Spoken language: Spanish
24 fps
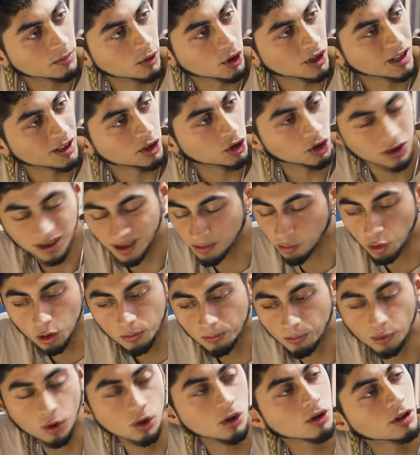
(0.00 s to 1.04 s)
porque yo sé muy
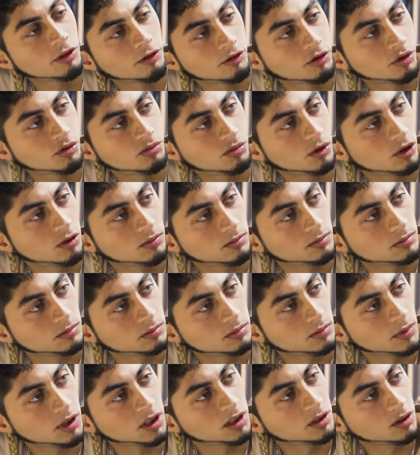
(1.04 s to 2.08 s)
poco de fútbol. Mm.
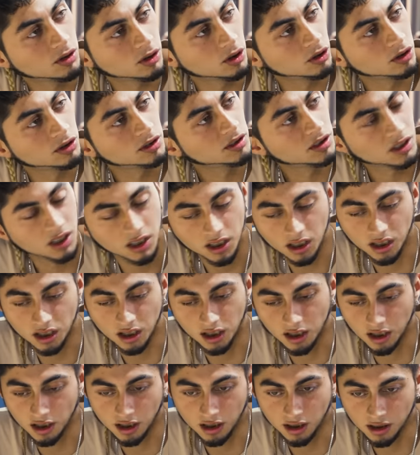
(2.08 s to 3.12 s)

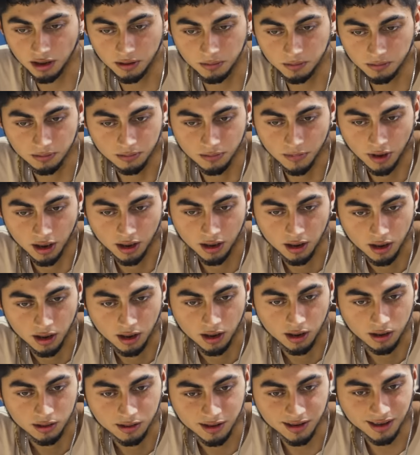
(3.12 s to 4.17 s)
Entonces,
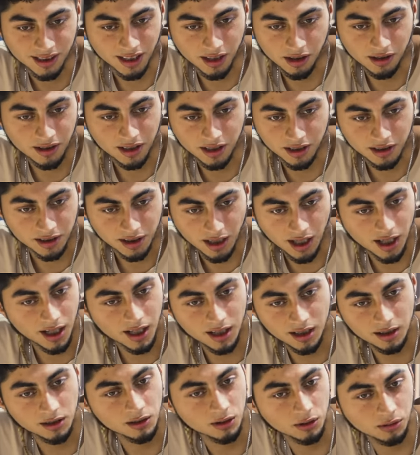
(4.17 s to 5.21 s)
sé
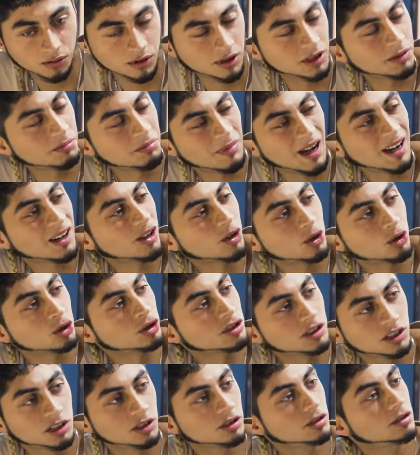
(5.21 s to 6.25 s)
quizás los hueones más
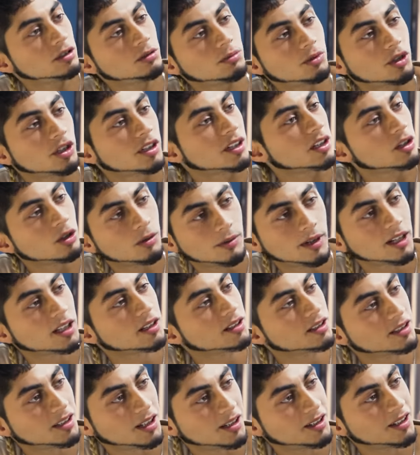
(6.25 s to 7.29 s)
conocidos y porque no
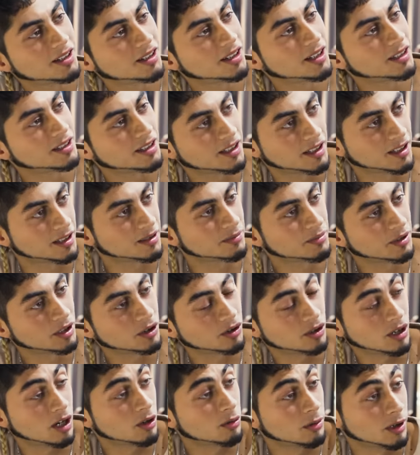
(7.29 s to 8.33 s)
paran de salir en la tele,
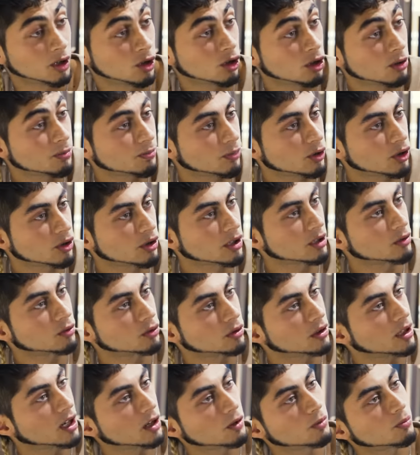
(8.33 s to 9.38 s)
pero a lo mejor puedo
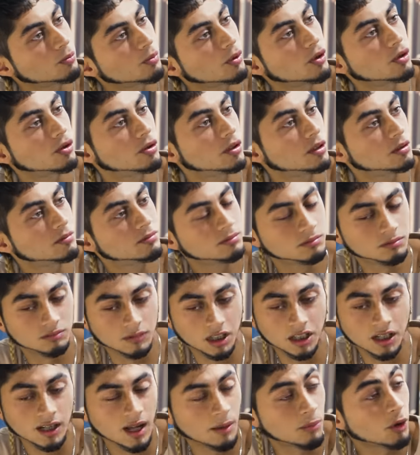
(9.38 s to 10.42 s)
rebundar un poco en,
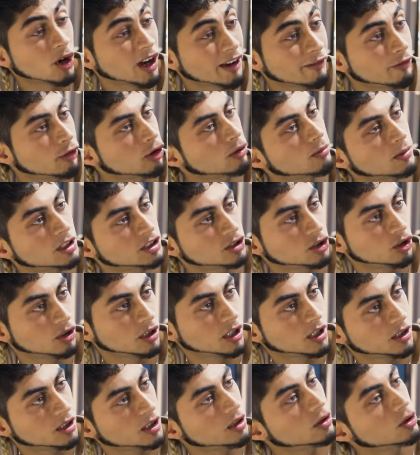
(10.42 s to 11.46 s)
la poca información
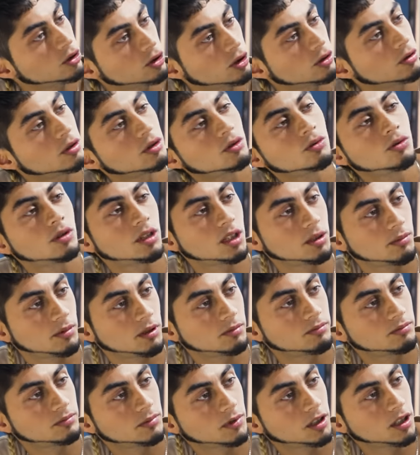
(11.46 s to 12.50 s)
que tengo sobre un
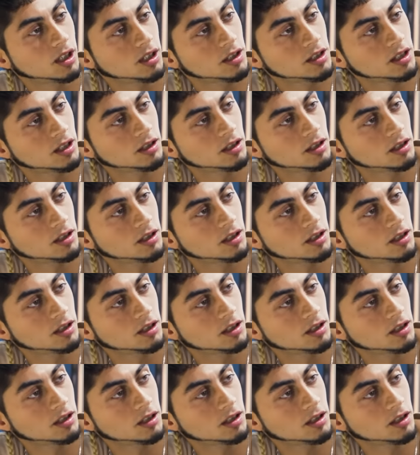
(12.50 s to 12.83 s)
tema, mm.